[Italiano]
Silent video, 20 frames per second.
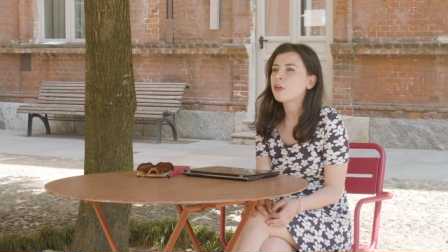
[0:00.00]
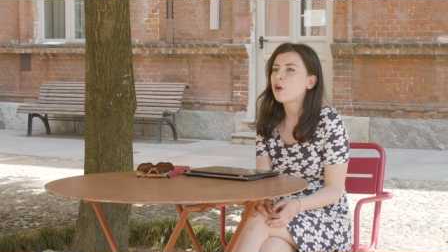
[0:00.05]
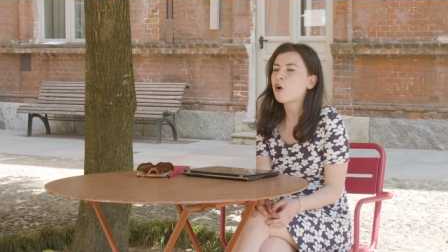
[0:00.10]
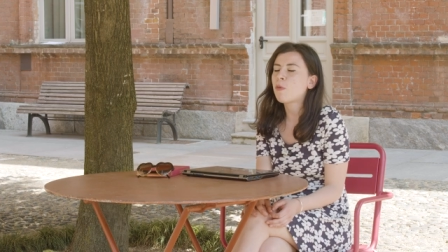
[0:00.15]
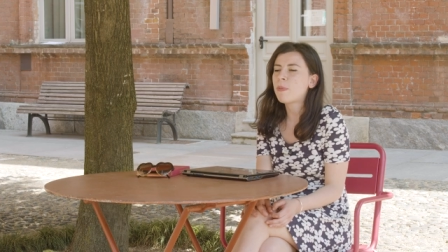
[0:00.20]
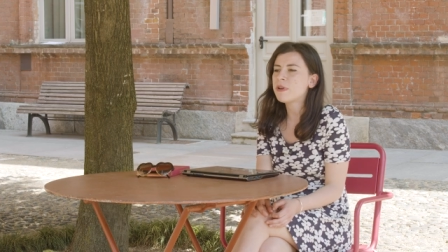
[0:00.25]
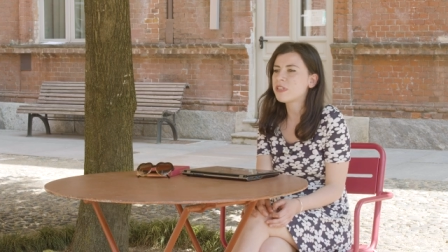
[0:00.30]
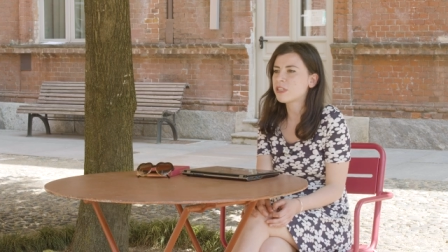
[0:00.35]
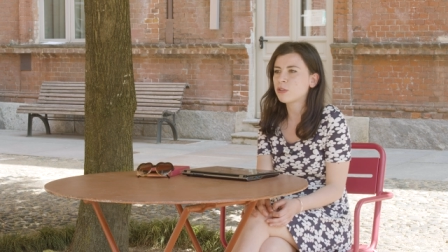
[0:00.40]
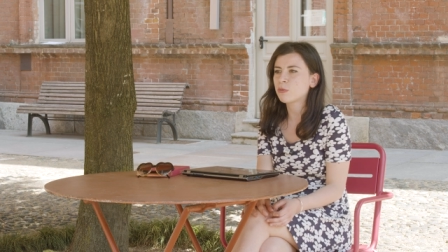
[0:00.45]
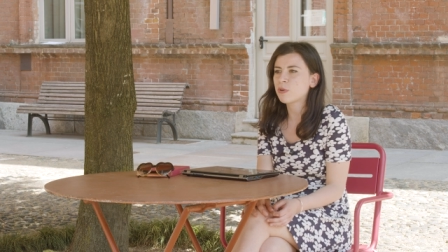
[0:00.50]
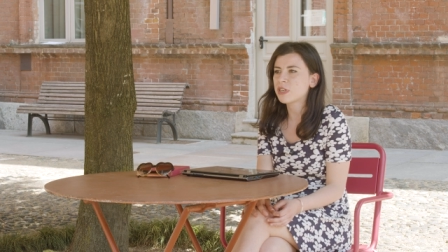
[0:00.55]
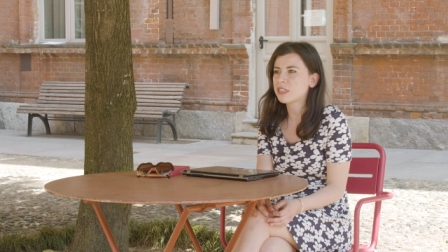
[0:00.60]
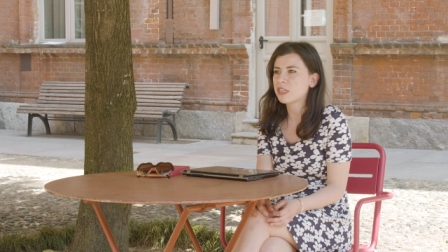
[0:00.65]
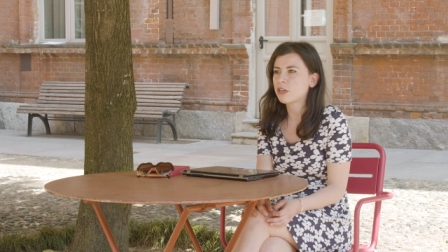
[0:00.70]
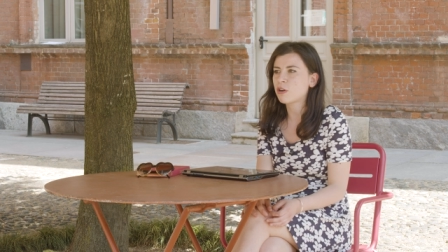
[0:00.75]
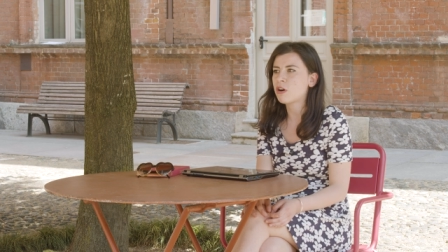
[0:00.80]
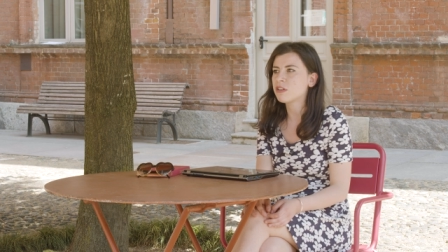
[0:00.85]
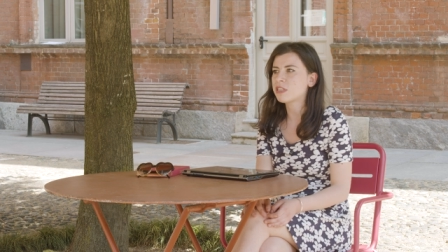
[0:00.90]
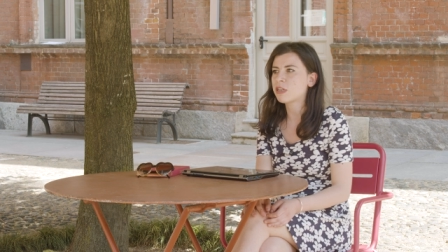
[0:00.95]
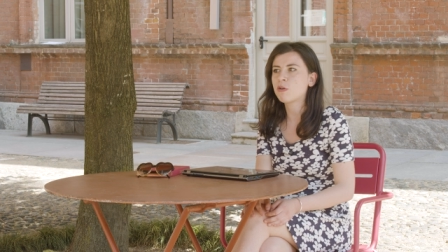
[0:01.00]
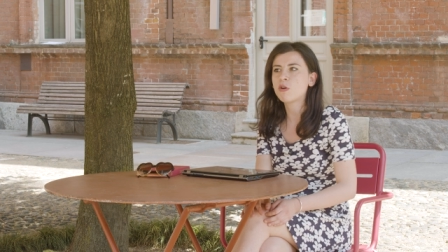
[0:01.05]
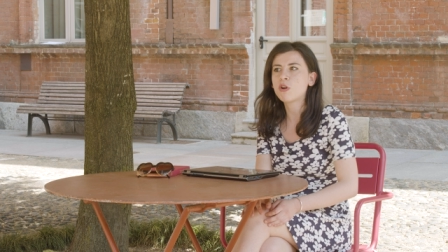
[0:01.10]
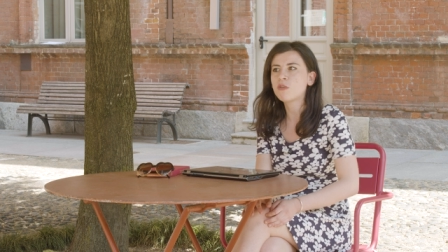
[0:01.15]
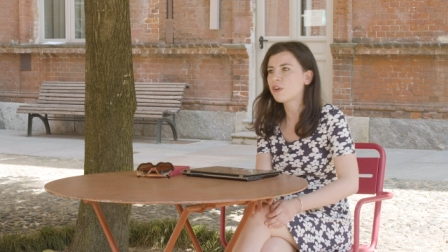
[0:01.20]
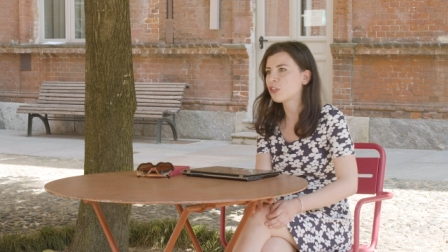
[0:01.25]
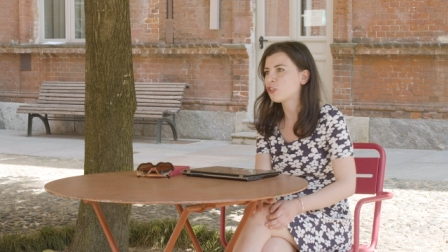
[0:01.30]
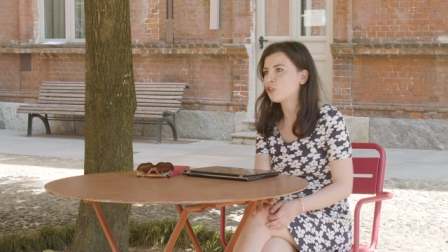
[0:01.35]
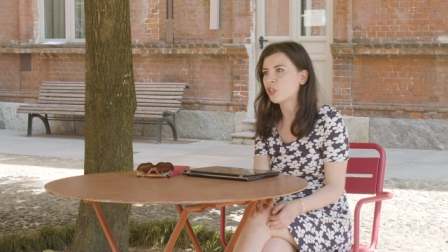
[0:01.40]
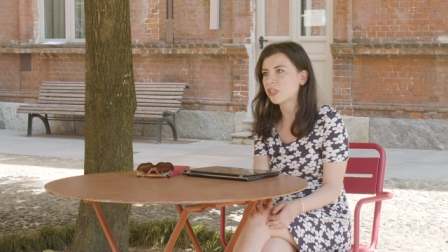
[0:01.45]
Ho pensato questa cosa, o
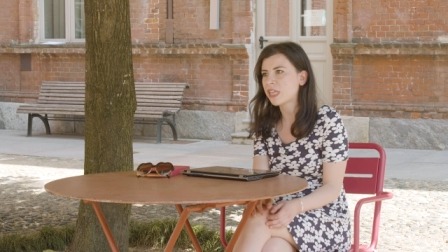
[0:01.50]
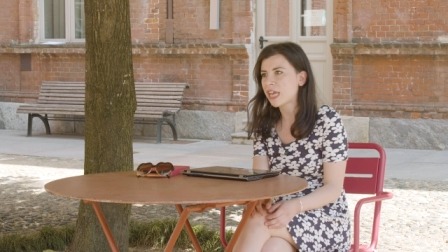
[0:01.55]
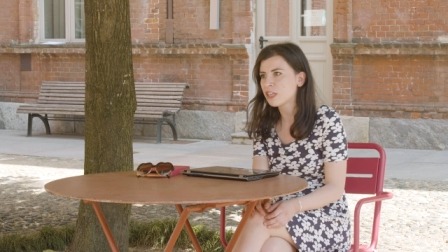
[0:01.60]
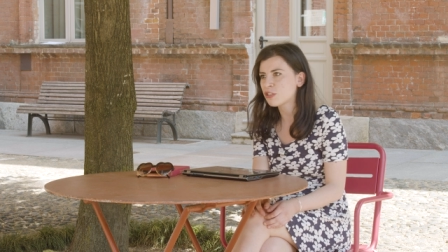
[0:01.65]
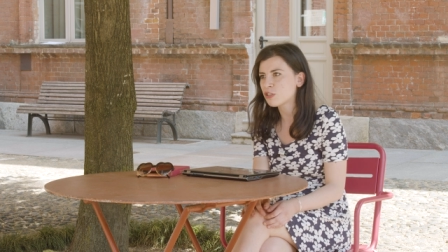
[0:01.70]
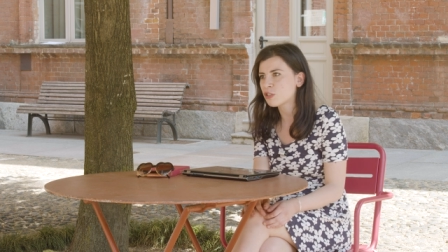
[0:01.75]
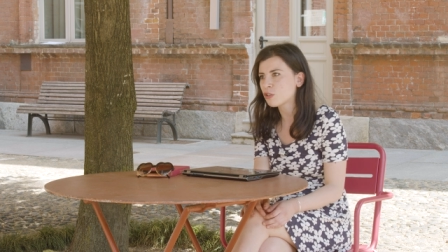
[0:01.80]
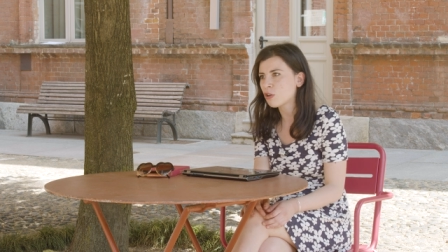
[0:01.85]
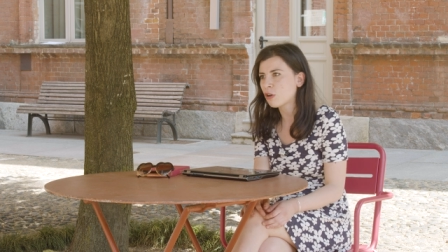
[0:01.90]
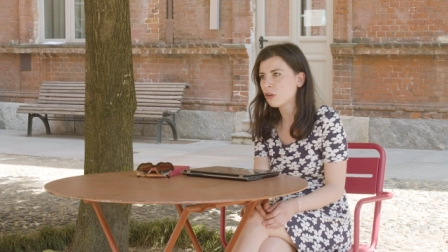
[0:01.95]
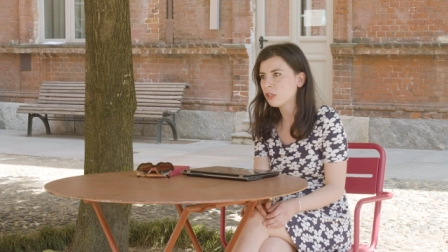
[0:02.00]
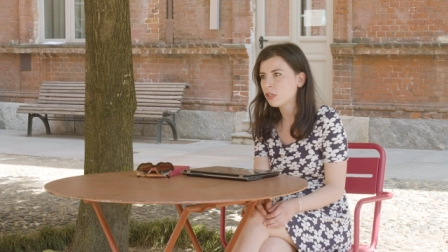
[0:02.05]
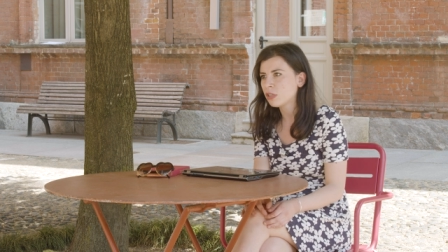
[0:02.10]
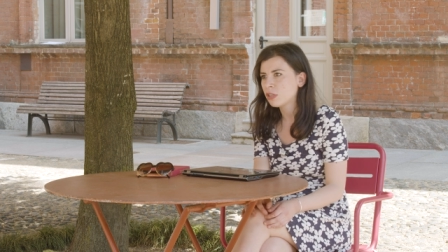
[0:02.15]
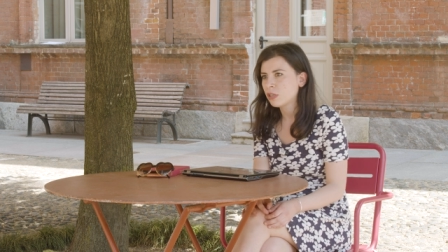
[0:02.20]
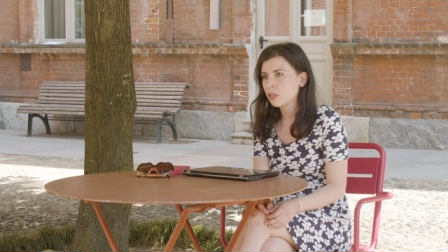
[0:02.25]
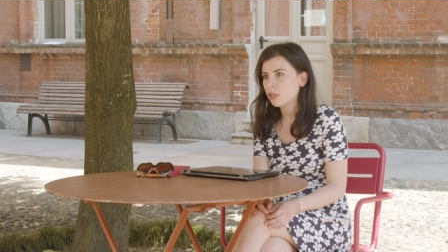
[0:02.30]
lo faccio adesso